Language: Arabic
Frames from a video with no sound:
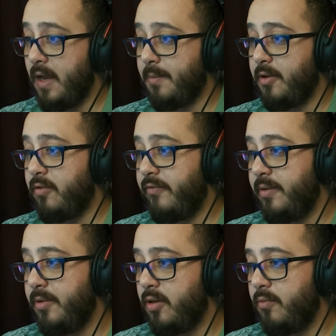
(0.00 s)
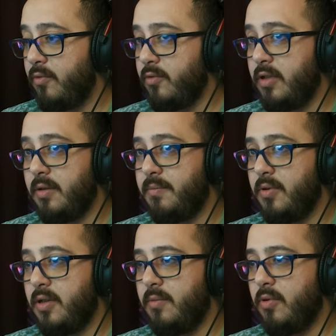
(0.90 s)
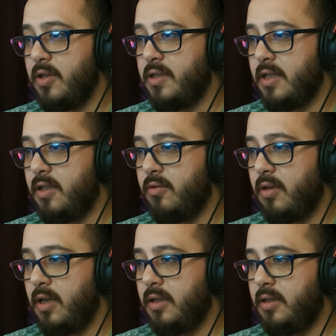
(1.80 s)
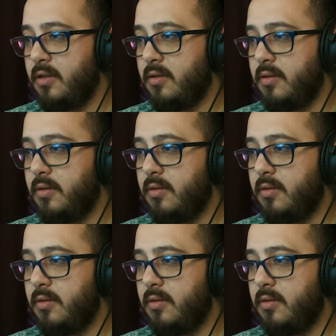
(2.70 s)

يا رب يكون في منه مو البويزن هذول العاديات